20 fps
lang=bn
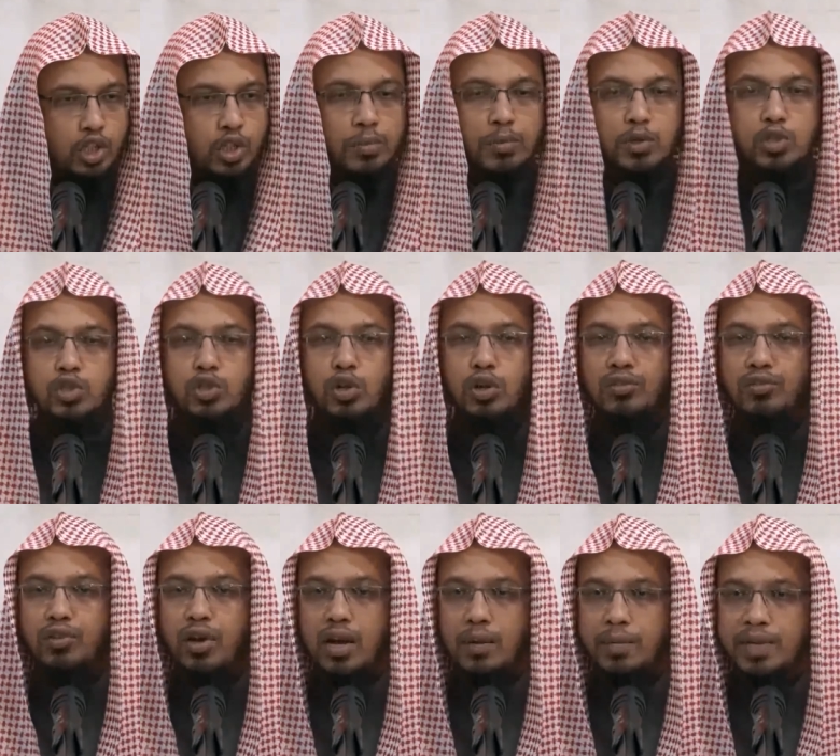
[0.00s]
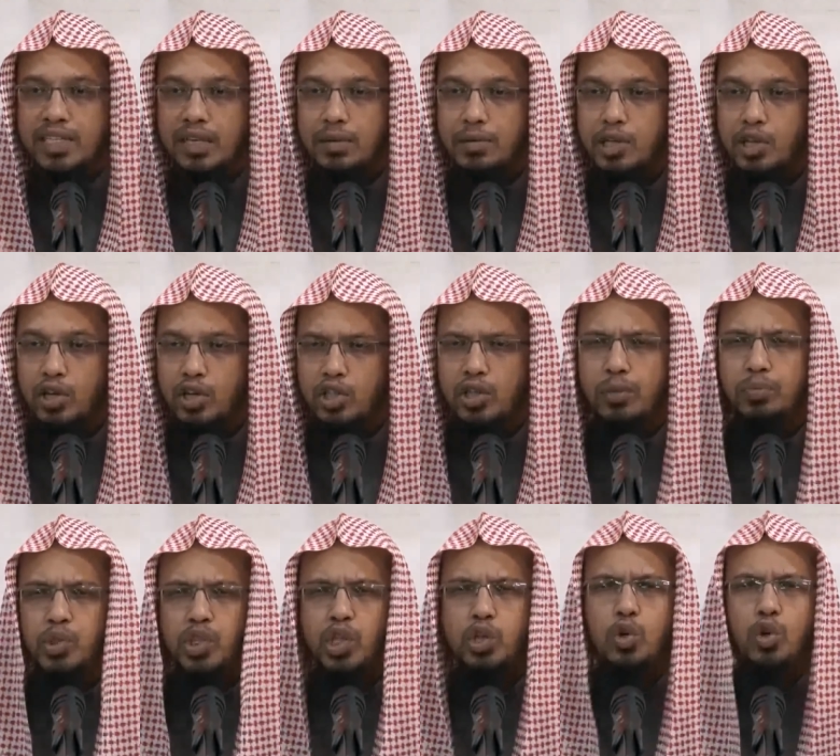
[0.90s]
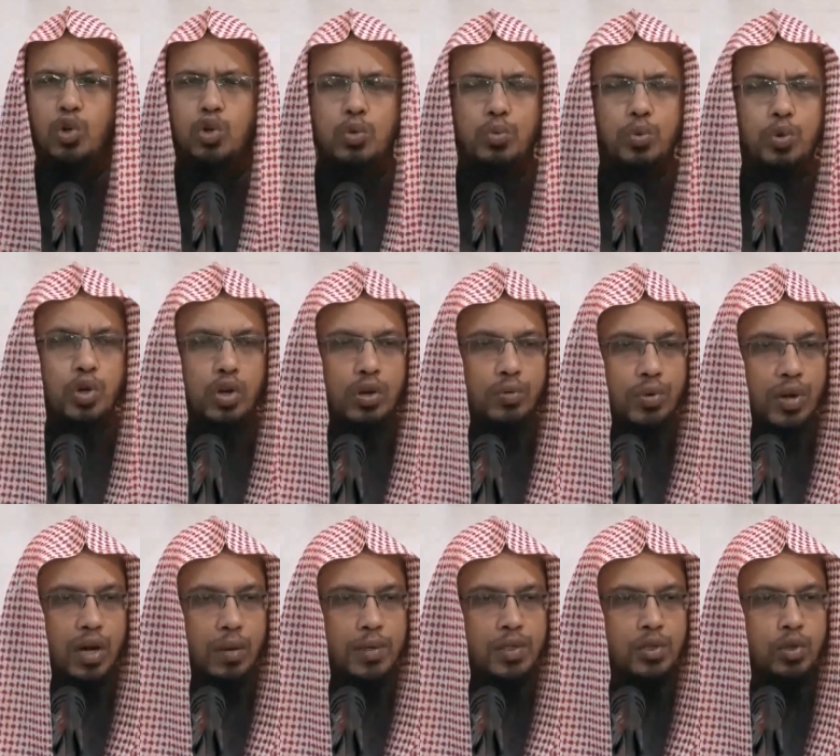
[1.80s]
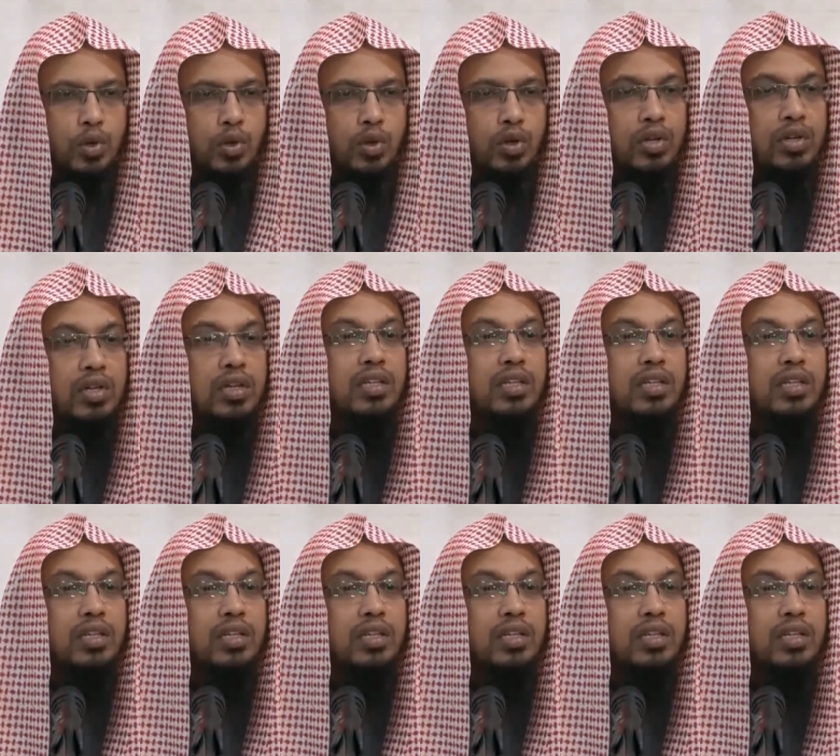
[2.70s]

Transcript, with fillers: সমস্ত নফল নামাজের ভিতরে সবচেয়ে গুরুত্বপূর্ণ নফল নামাজ হলো